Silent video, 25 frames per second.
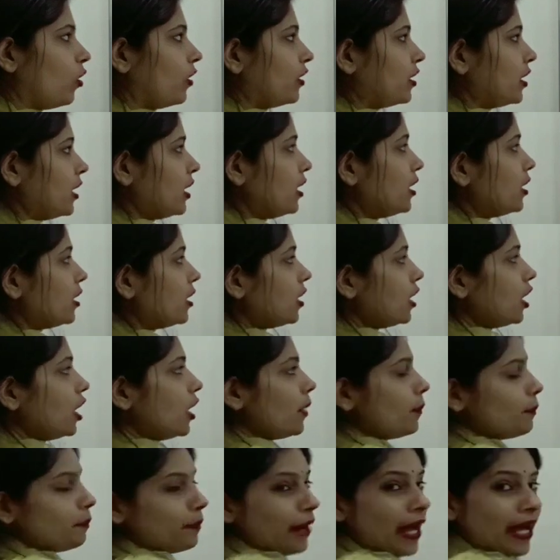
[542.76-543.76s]
के अकॉर्डिंग
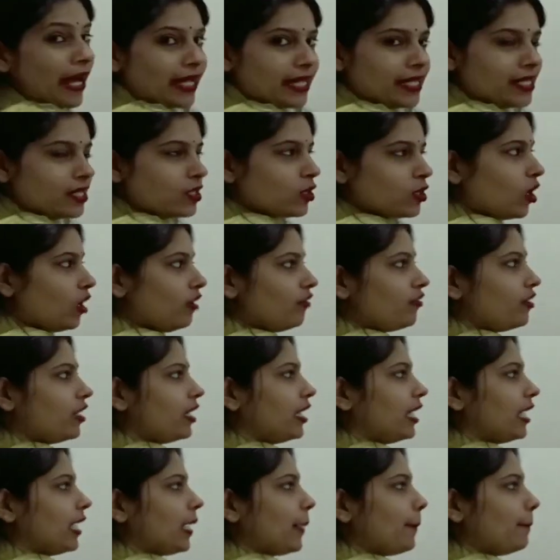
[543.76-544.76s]
ब्रैकेट सॉल्व
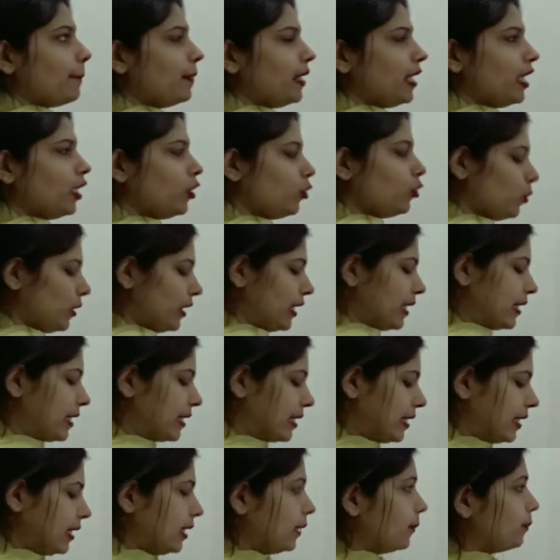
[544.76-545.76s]
करेंगे बी
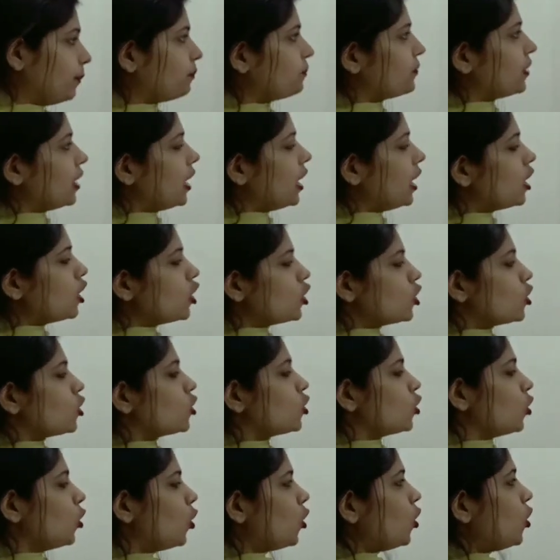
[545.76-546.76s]
यूनियन सी
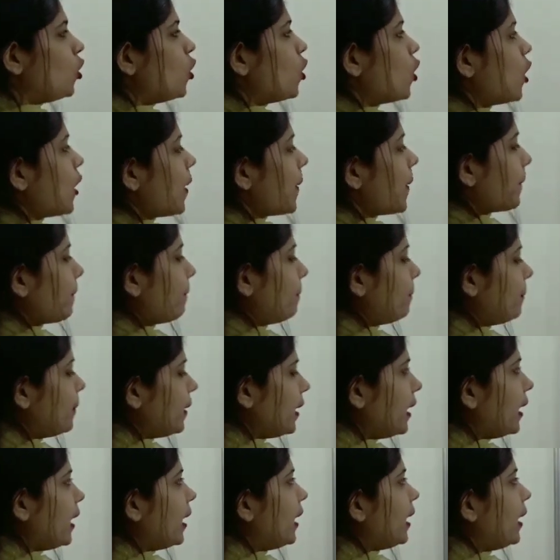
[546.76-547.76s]
सो
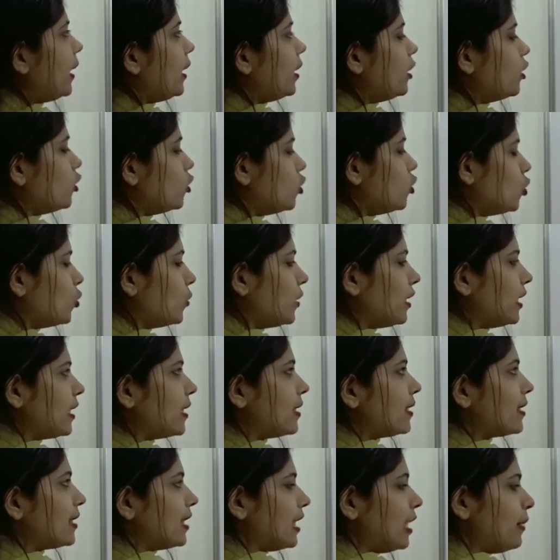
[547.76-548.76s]
बी
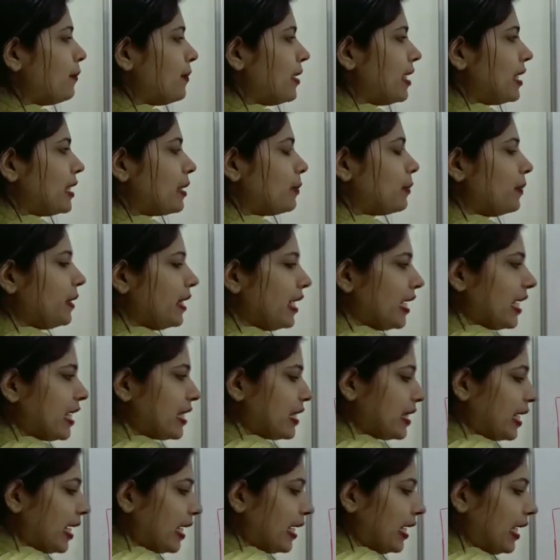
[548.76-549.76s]
यूनियन सी मीन्स बी
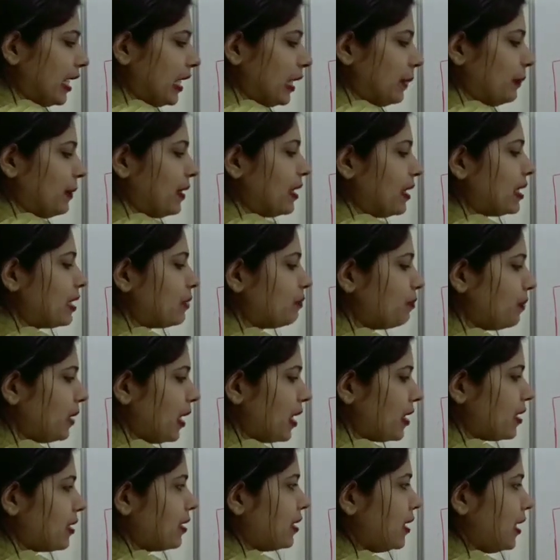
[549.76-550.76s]
के सारे एलिमेंट्स
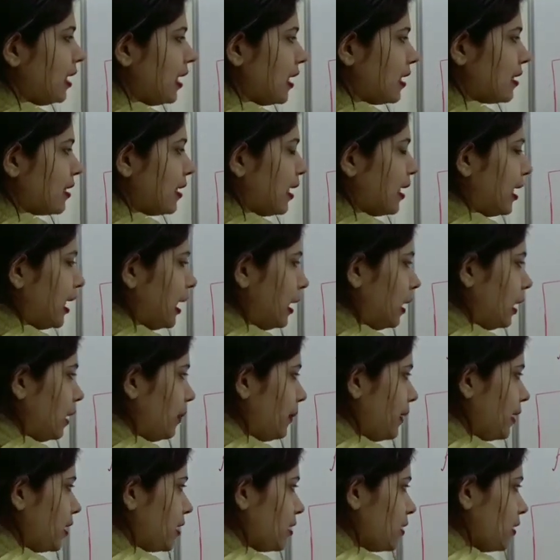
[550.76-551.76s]
प्लस सी के सारे
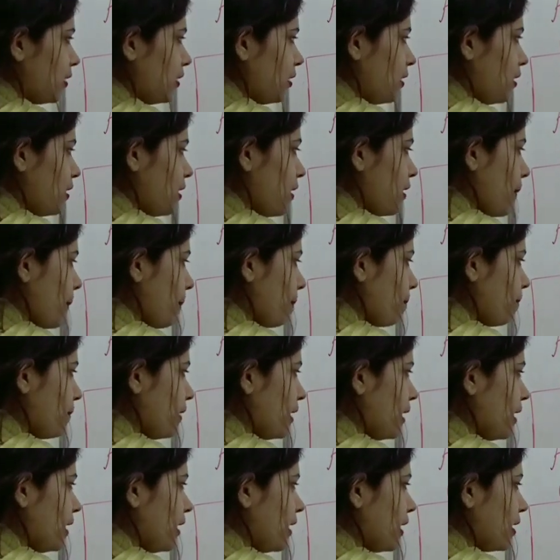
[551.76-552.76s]
एलिमेंट्स
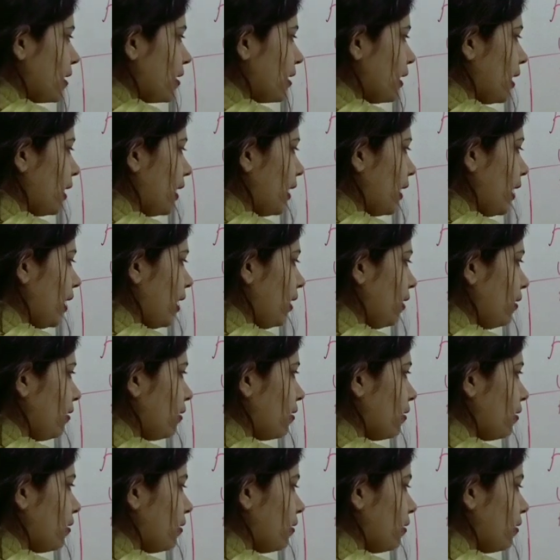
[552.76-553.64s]
बी के सारे